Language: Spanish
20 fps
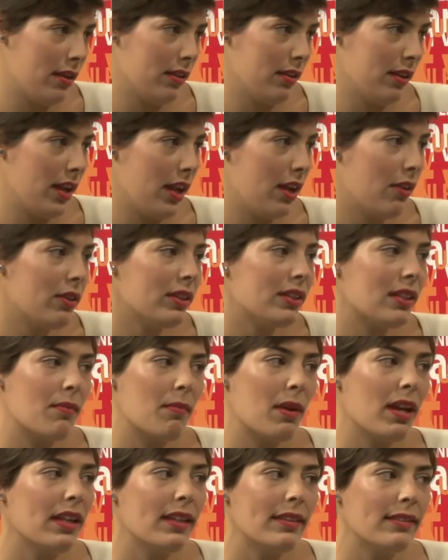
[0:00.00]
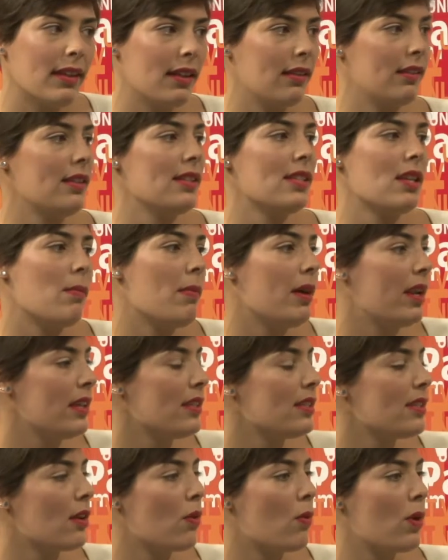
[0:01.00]
Algo está mal. Está,
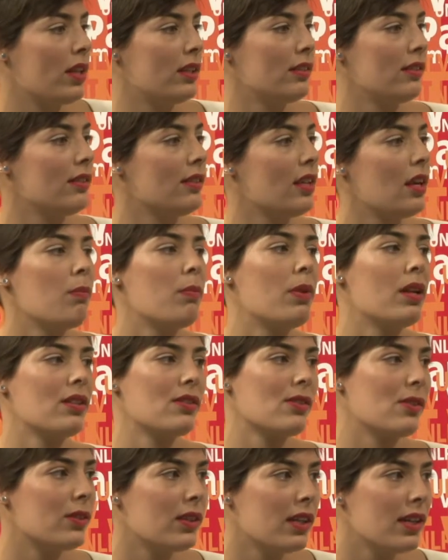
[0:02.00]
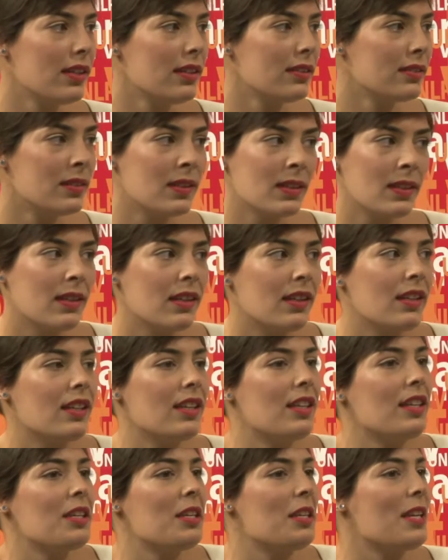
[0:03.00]
desaparecen 43 personas
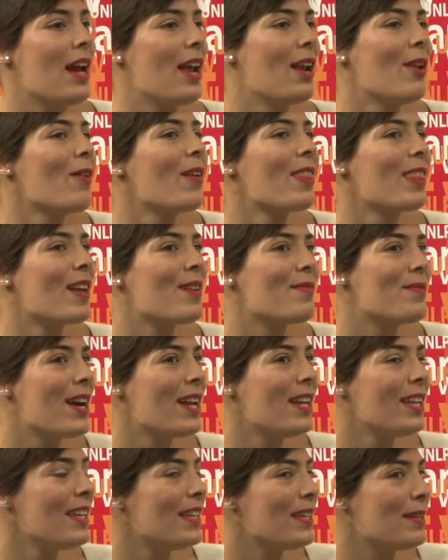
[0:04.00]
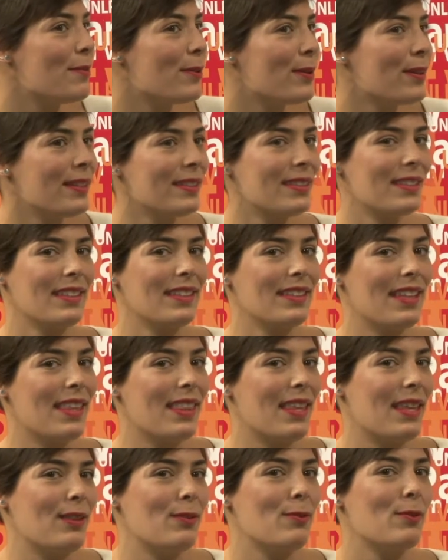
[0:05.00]
y algo anda mal y vos,
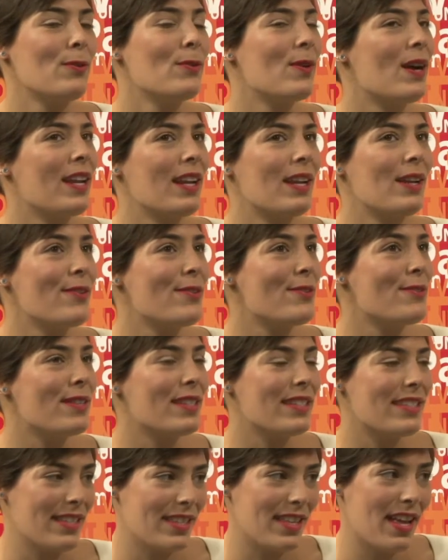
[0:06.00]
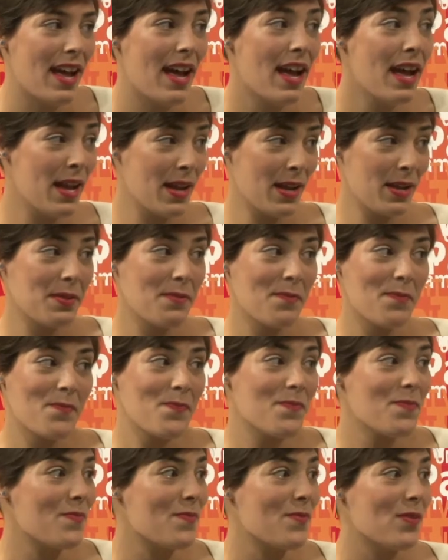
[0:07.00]
desde tu lugar en la universidad,
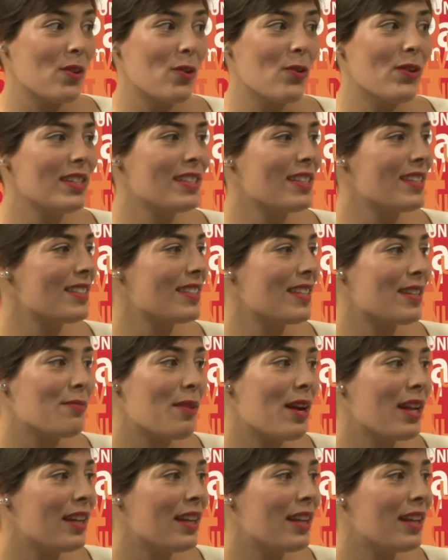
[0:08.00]
no vas a hacer más